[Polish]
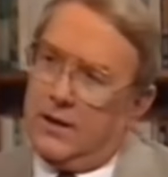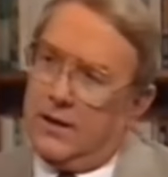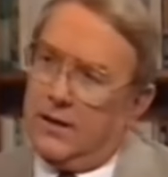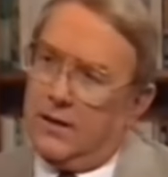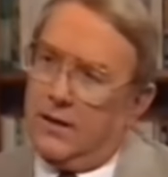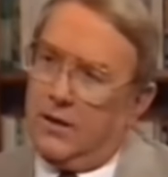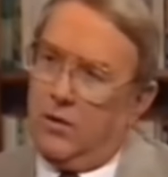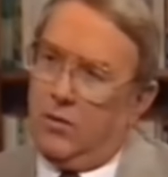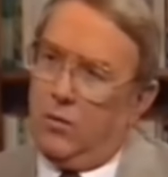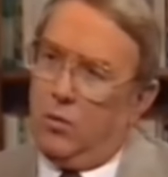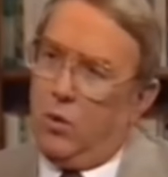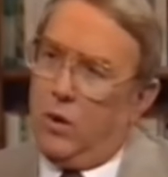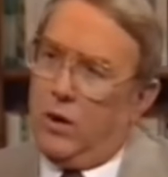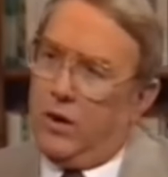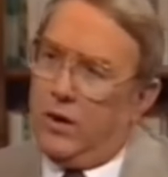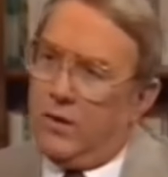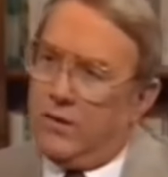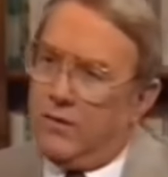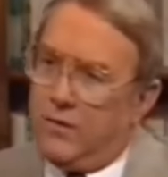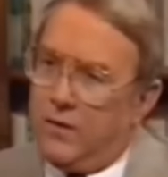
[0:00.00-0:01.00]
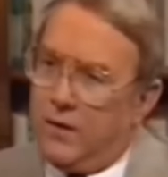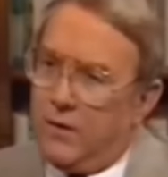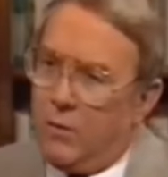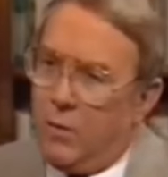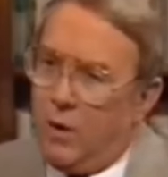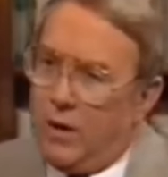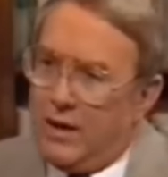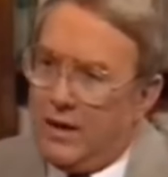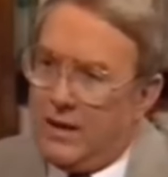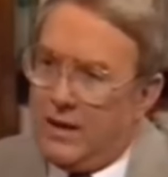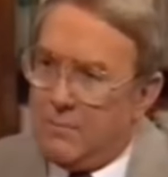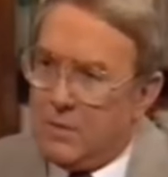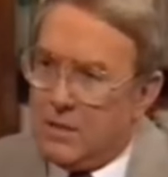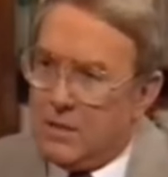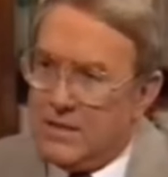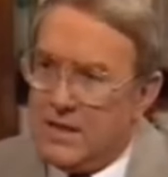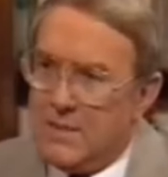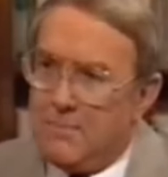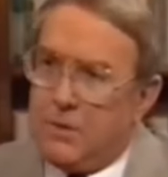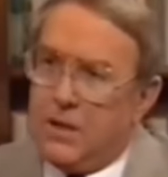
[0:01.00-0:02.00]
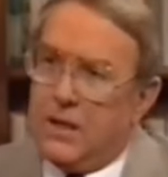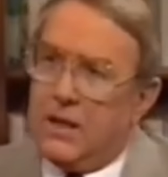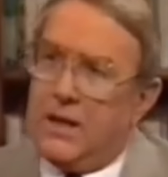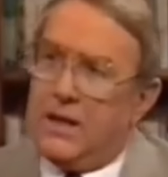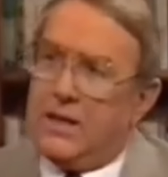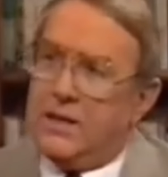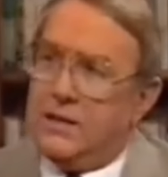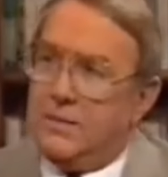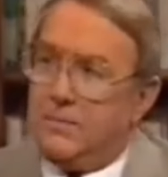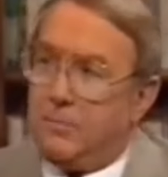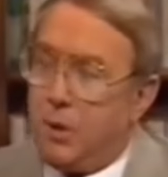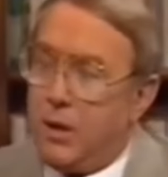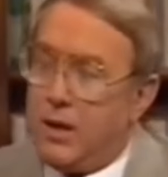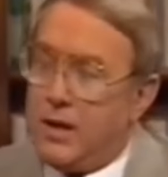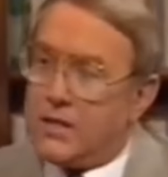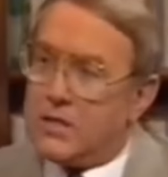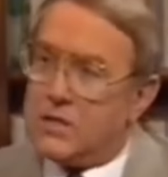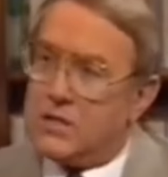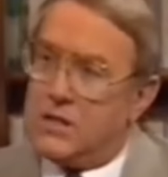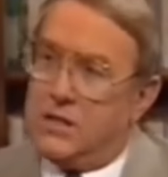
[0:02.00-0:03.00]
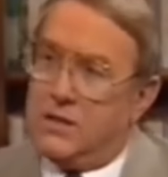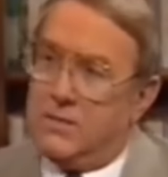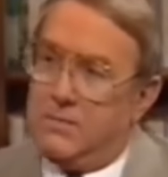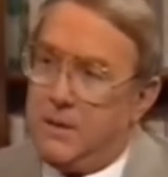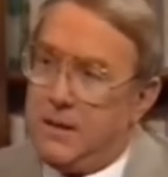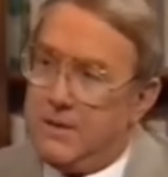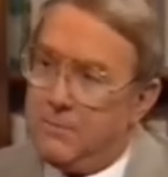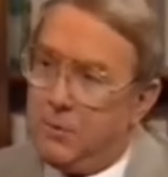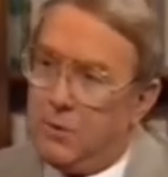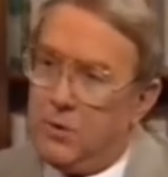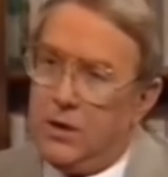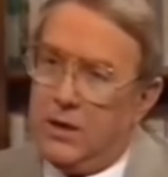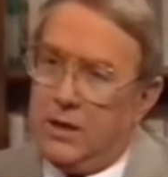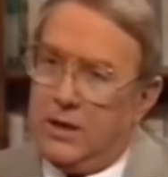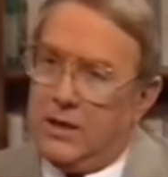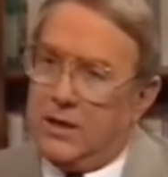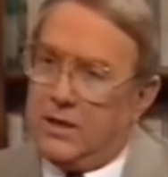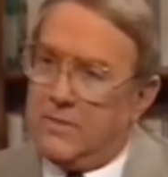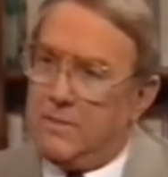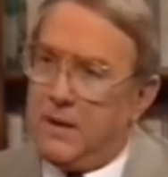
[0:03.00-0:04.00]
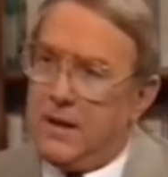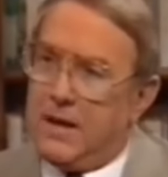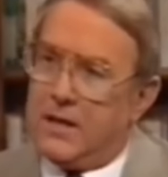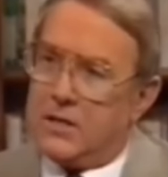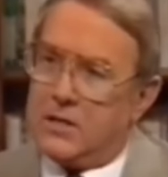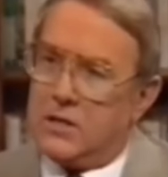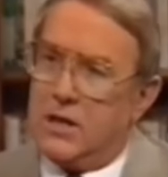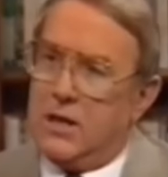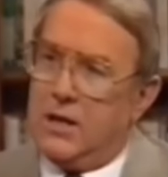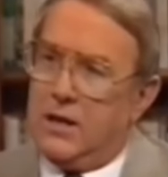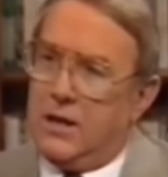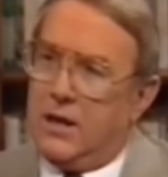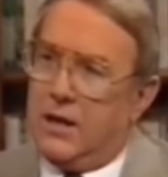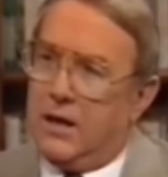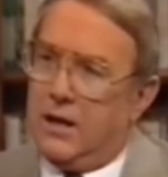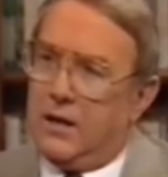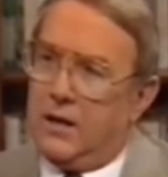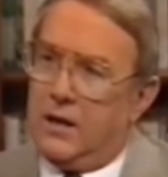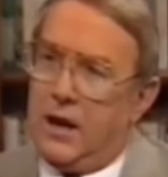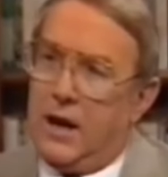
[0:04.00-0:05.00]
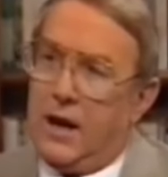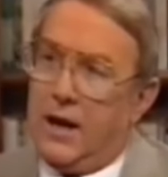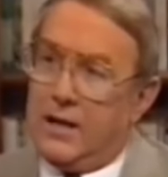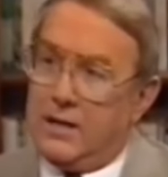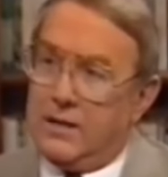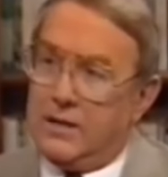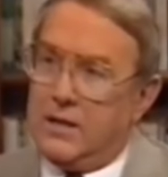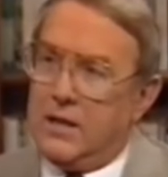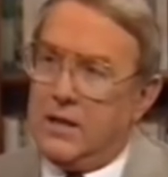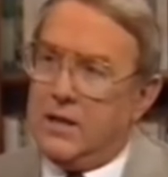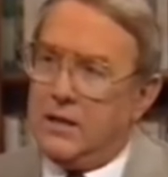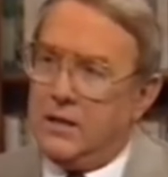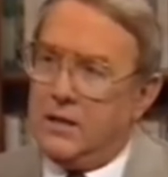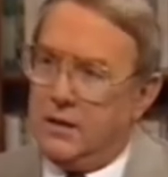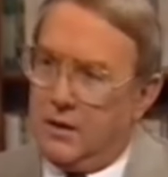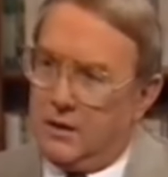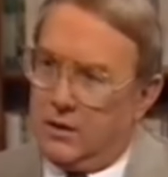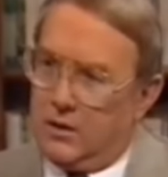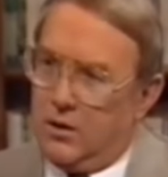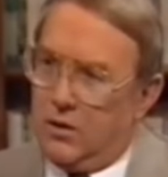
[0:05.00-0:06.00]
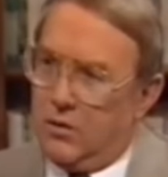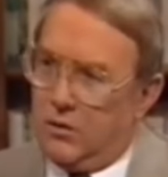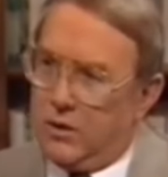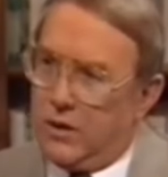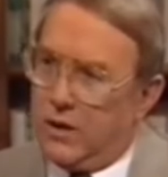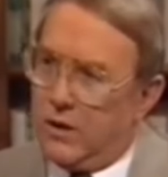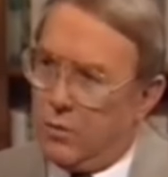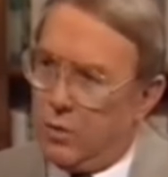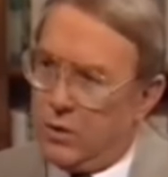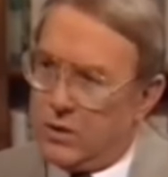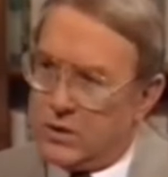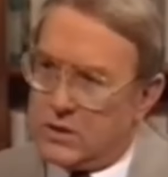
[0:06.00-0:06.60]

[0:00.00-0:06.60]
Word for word: Znałem tę książkę. Pamiętałem, jak bezczelnie manipulował w przeszłości prasą i opinią publiczną.